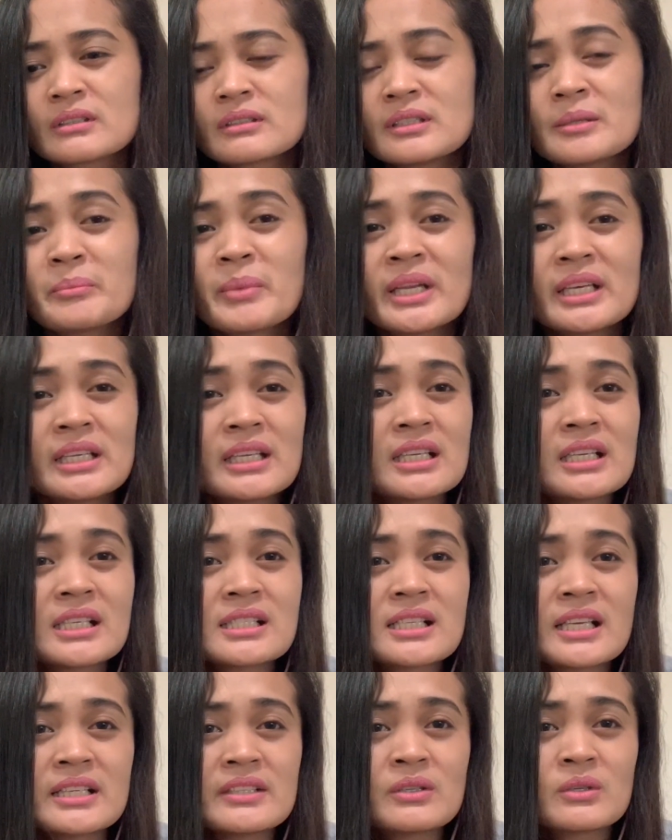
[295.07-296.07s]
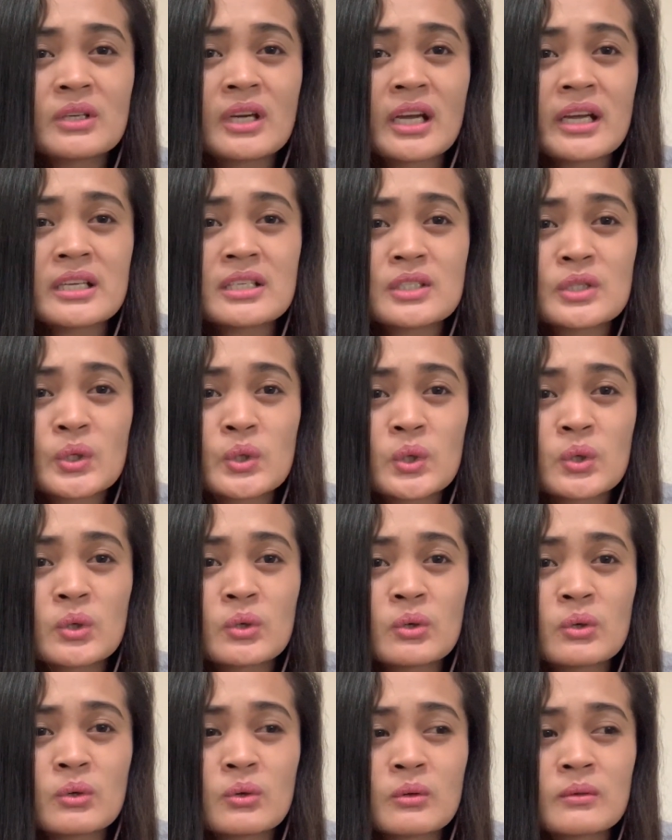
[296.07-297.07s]
depende na sa inyo guys
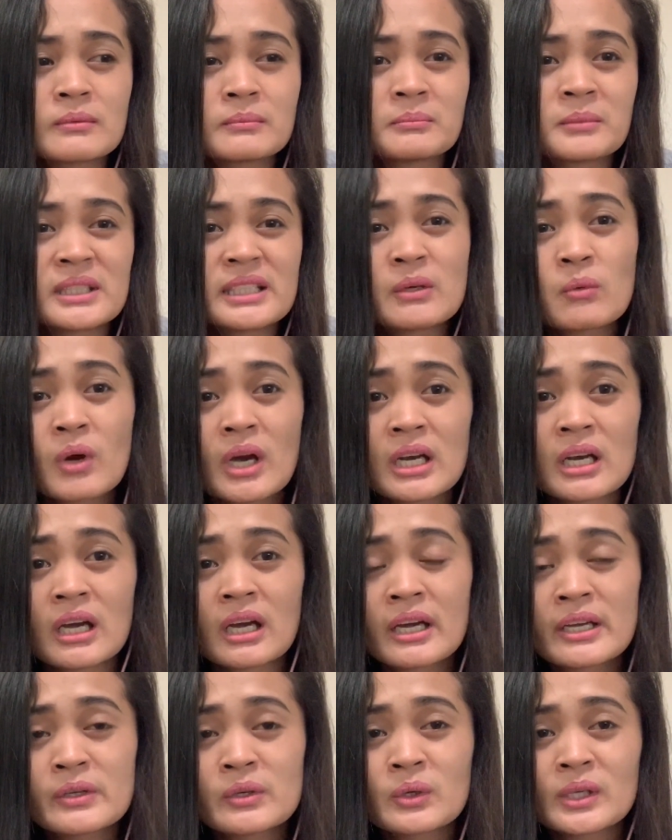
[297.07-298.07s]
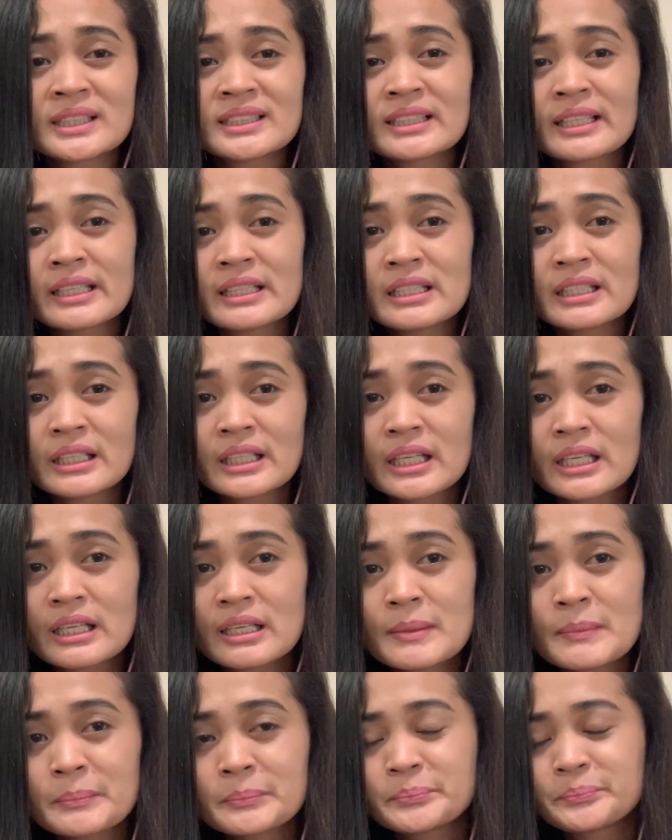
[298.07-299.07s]
kung maniwala kayo at sa
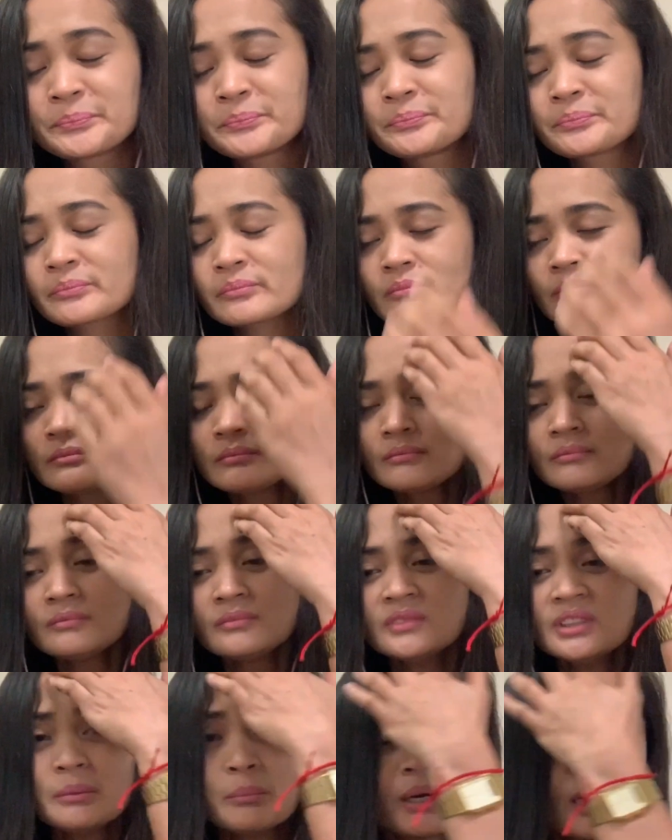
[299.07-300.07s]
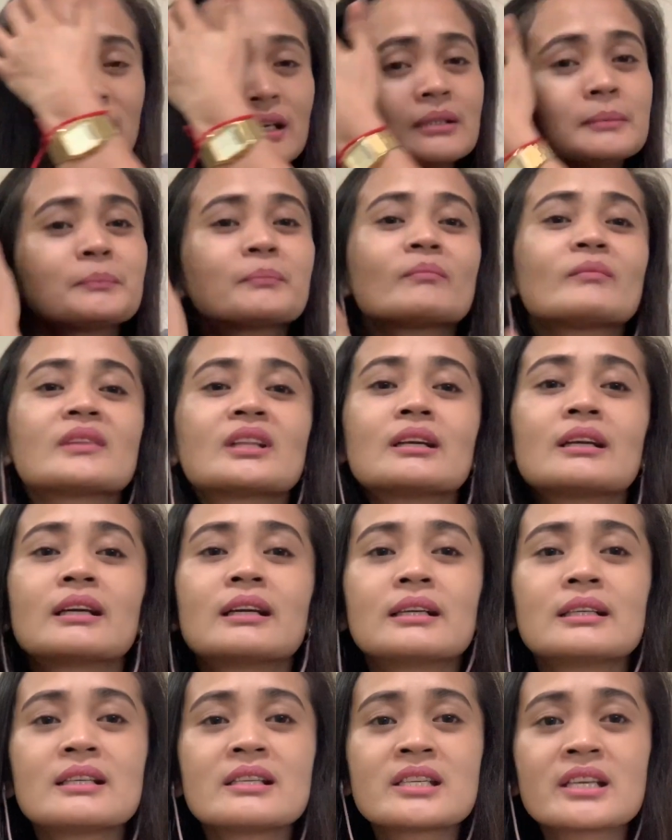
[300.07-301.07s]
hindi. 'di ba?
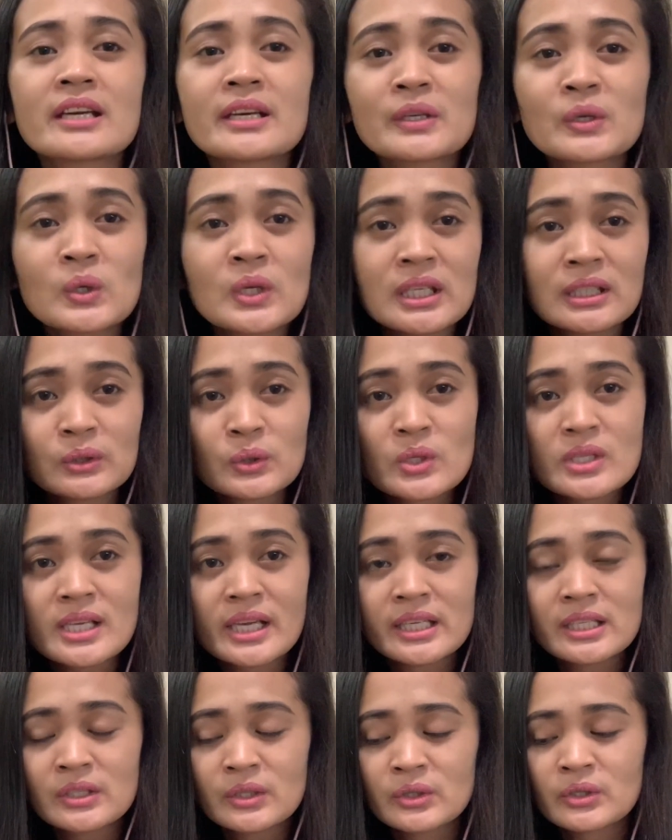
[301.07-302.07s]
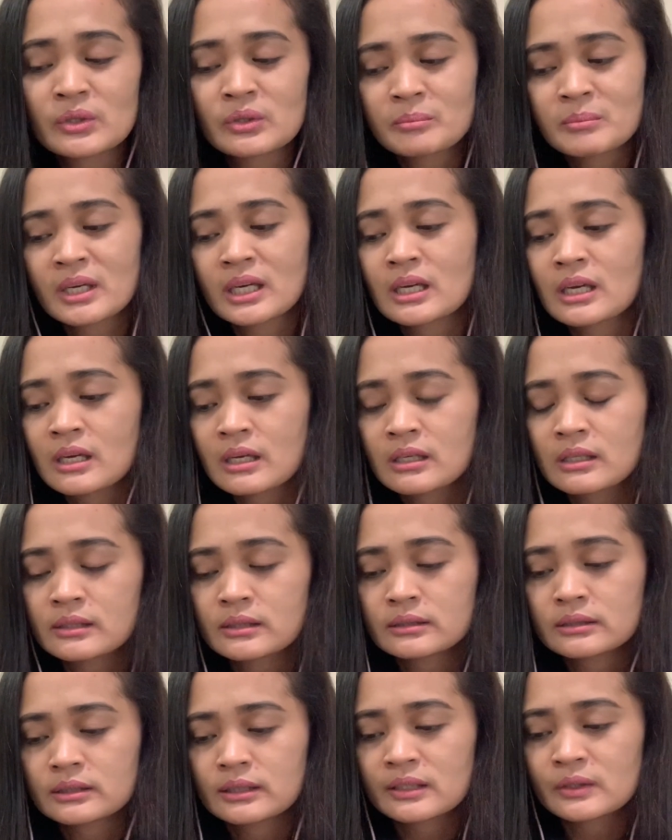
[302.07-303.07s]
Share ko lang to sa inyo yung mga
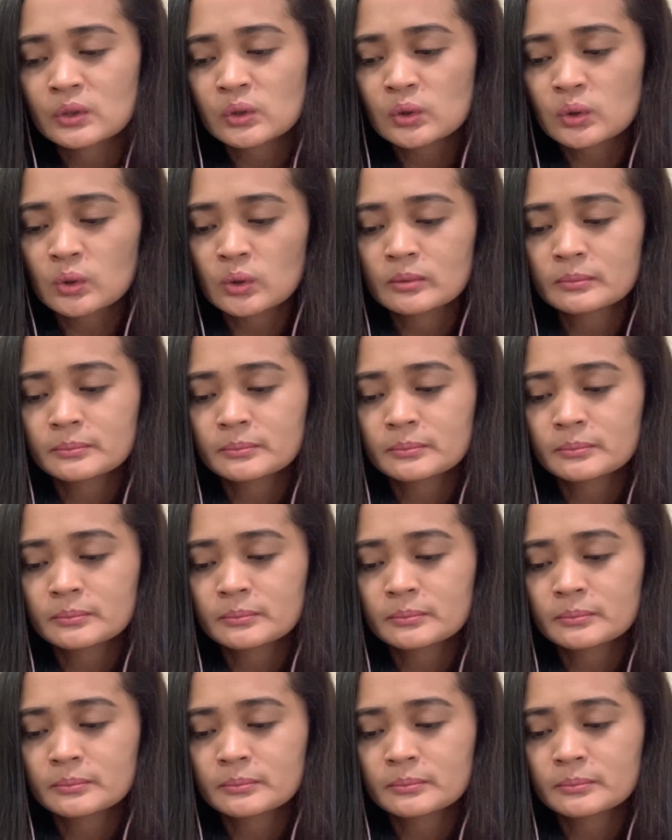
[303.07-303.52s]
ano ko,